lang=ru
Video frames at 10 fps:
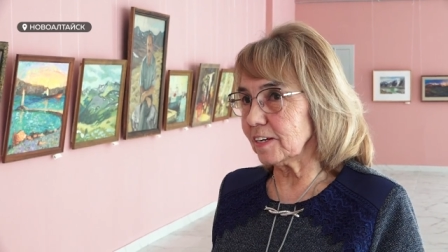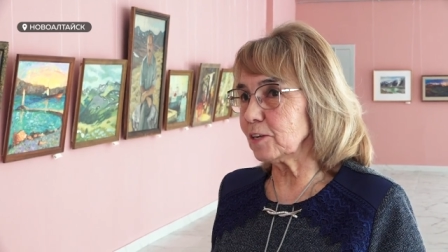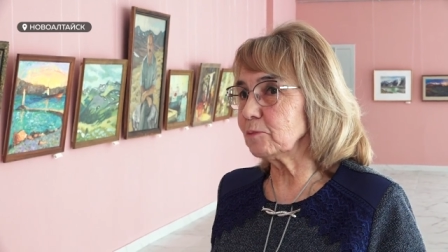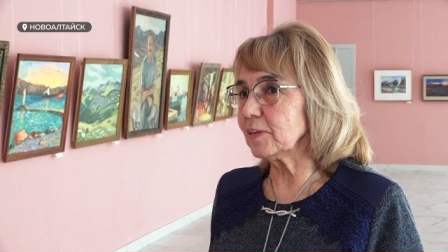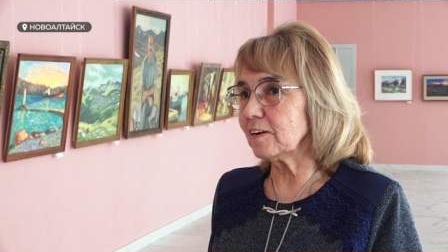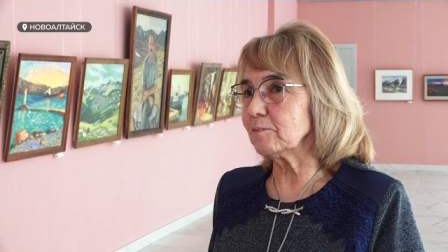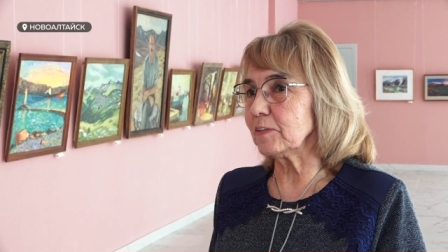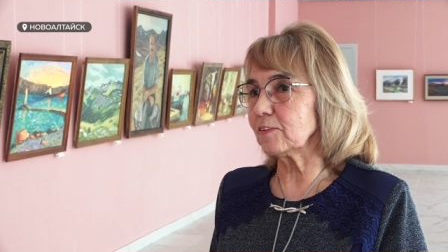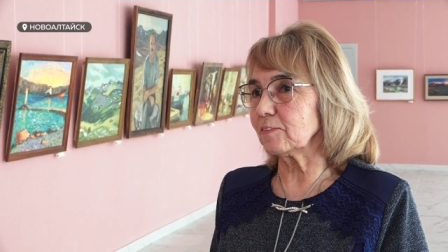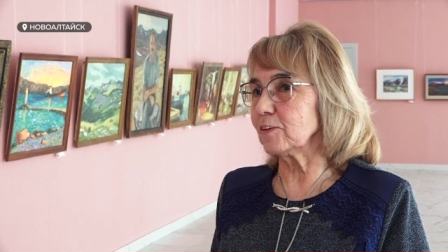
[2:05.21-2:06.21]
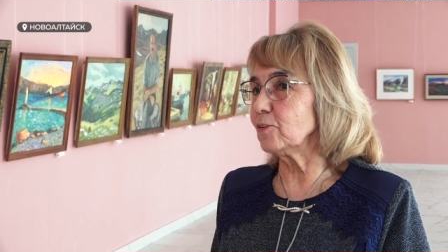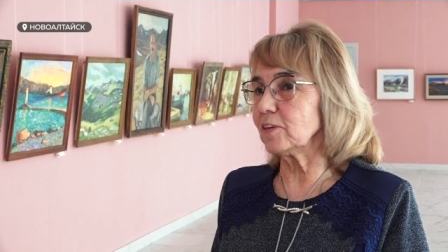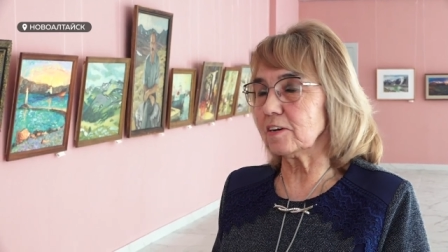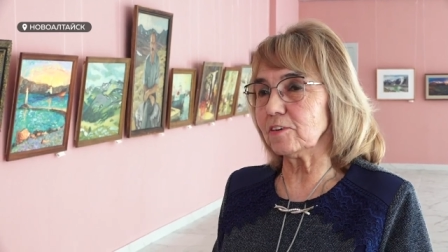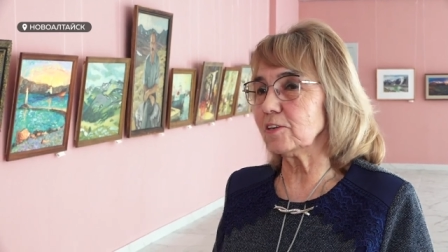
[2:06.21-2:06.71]
Я-то была в Москве,
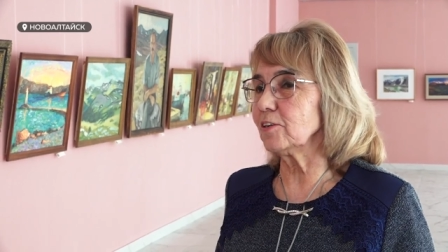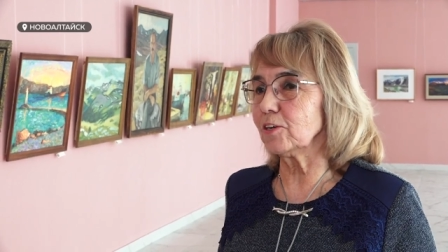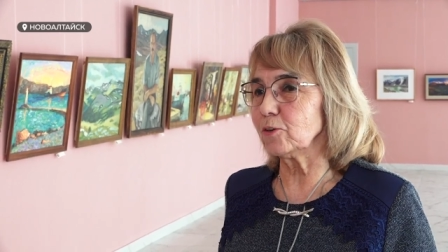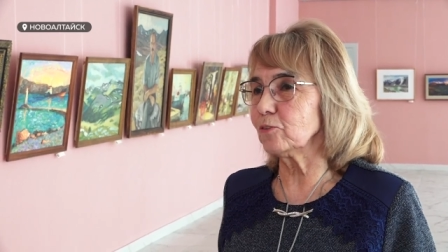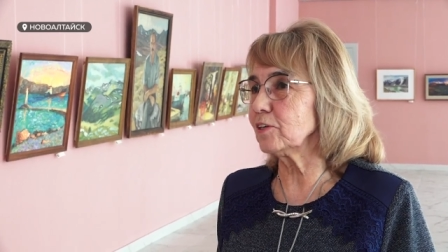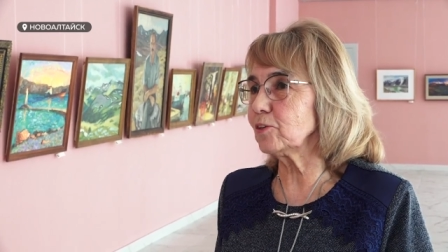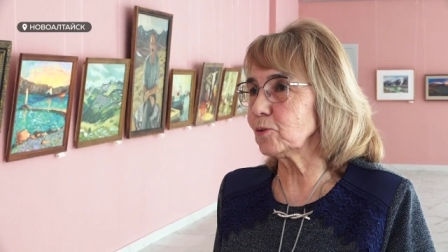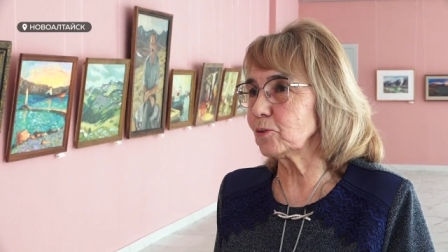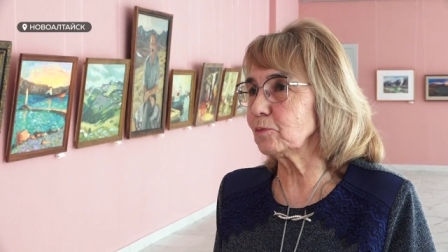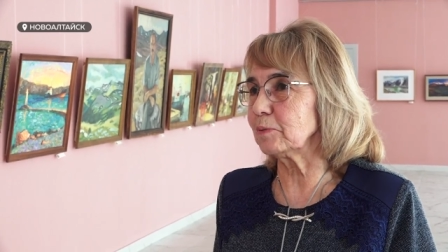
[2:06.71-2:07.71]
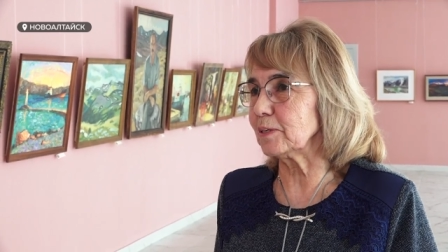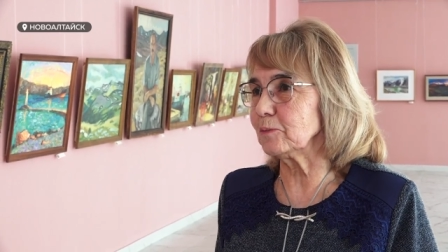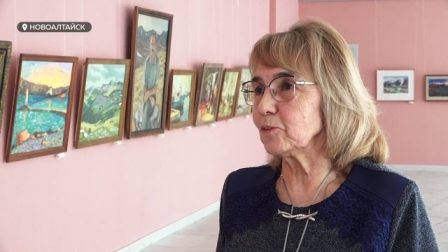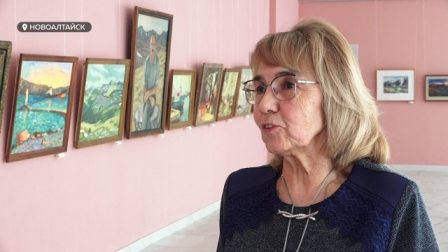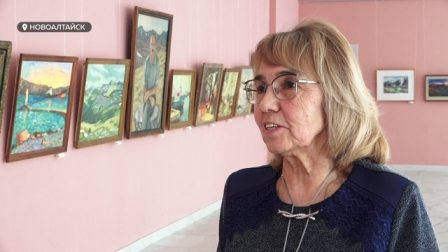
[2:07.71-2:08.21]
но я видела ее восторг,
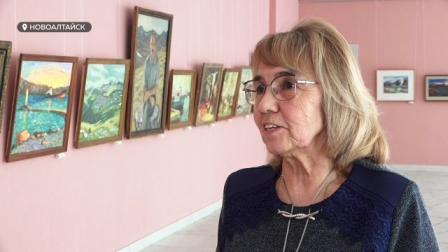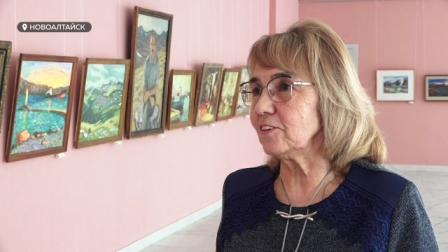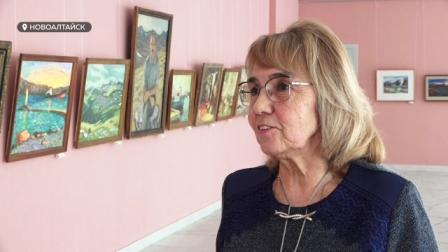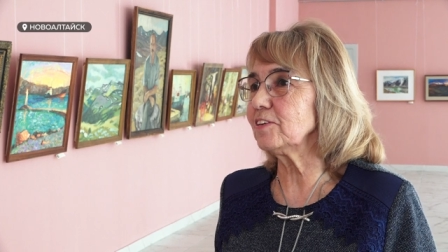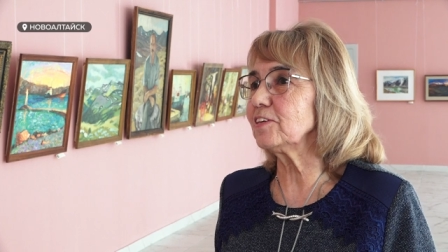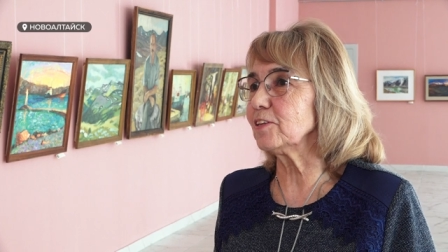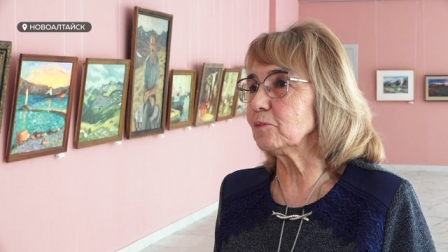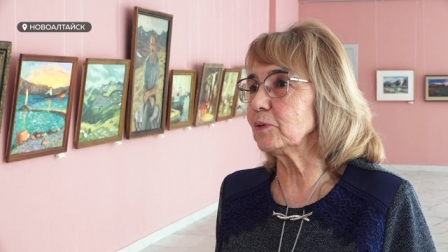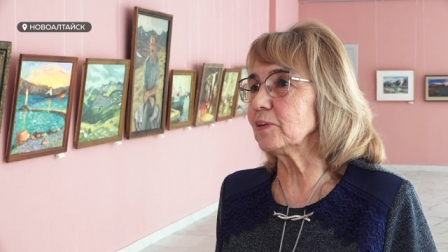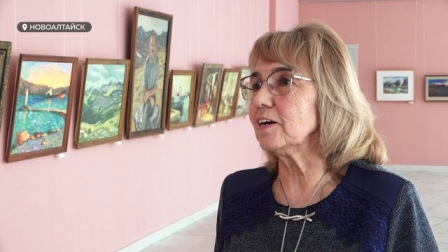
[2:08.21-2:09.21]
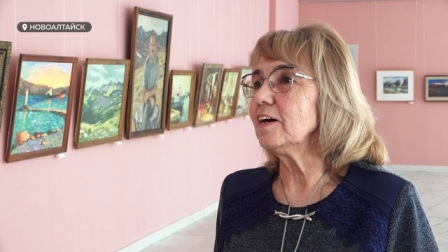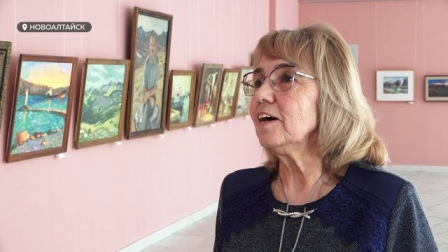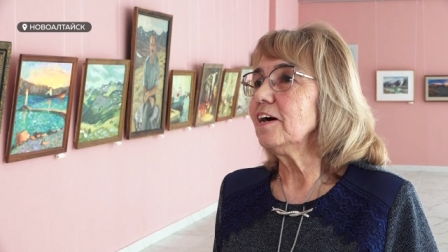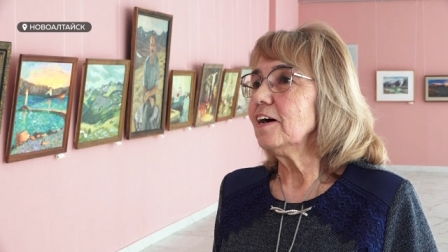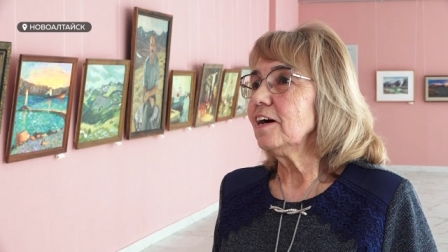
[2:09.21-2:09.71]
потому что это действительно было
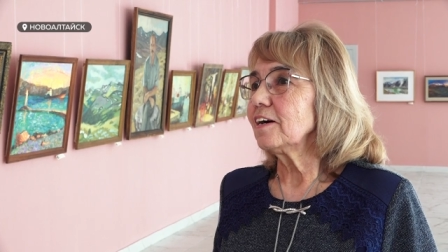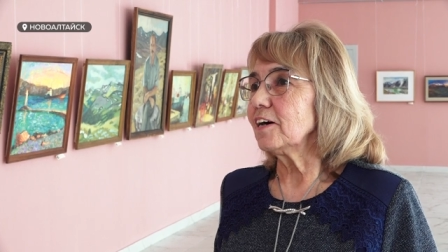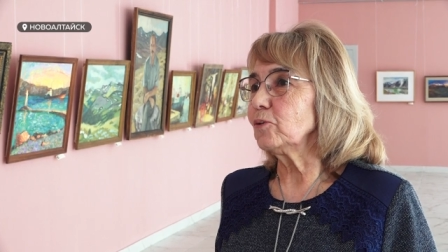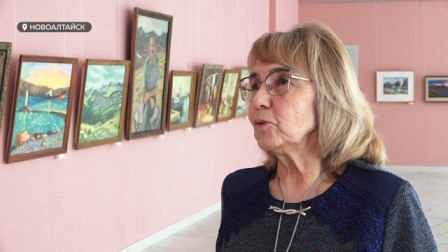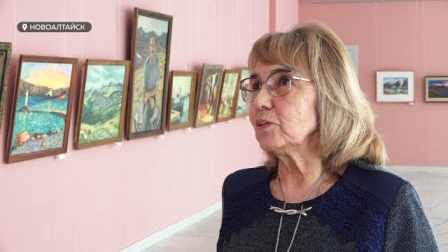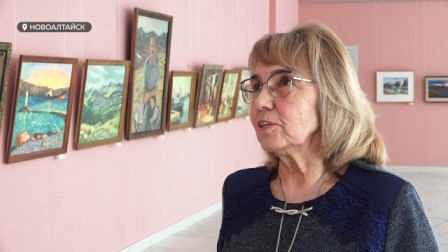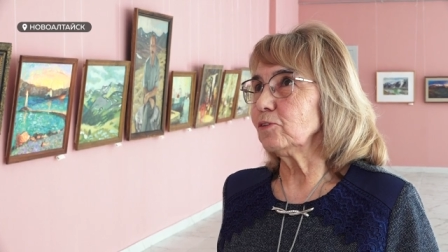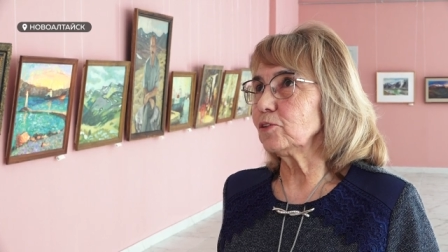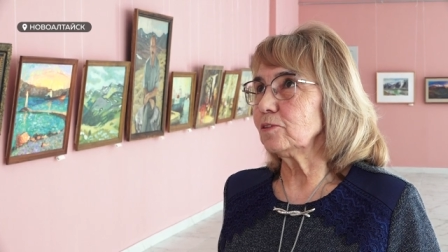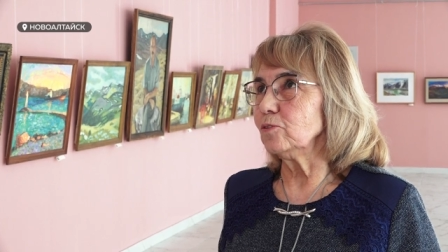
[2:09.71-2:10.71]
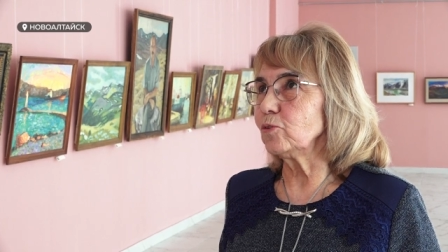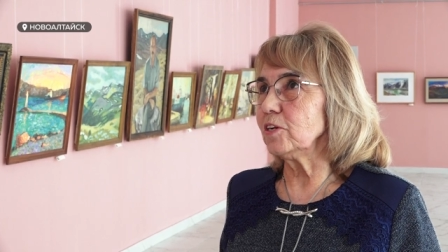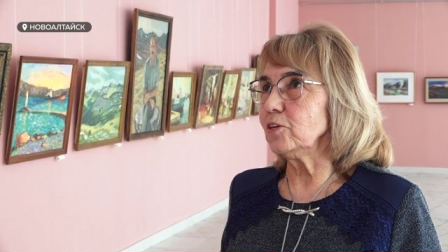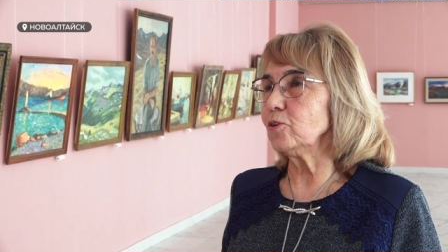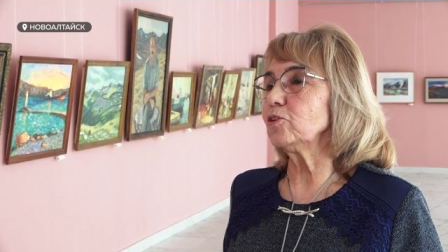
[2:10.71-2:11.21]
какое-то вот, ну
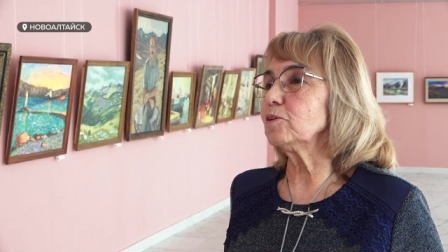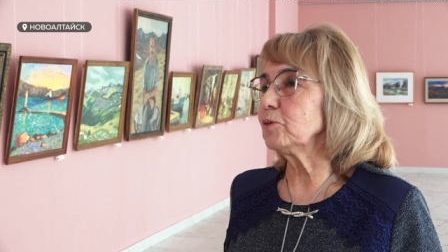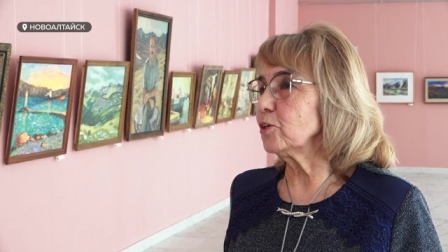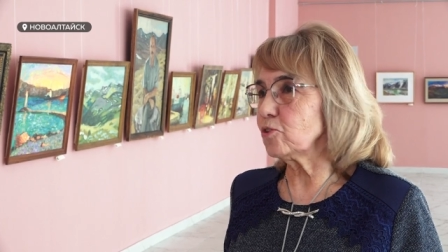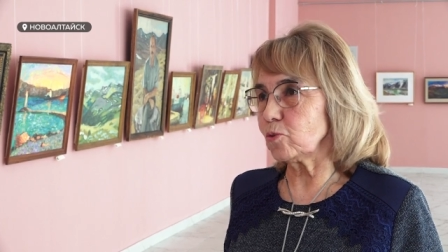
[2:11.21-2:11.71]
для нее это было